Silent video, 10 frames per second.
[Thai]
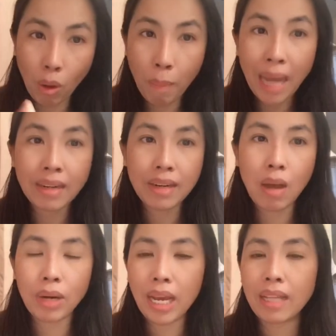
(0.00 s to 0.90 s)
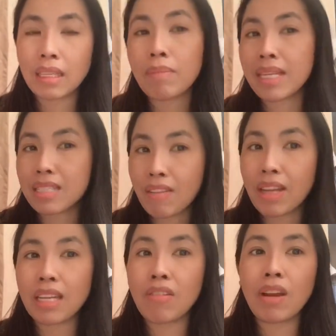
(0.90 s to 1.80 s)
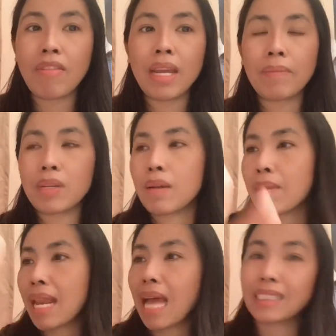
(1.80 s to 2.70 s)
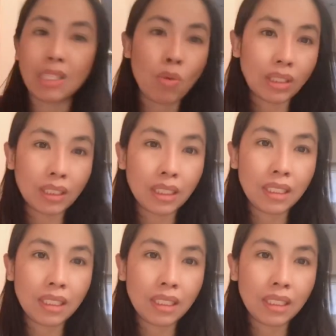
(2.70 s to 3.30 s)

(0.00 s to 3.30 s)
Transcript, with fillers: บ้านเรานะคะที่มีเซเว่นอีเลเว่นคือมีร้านสะดวกซื้อ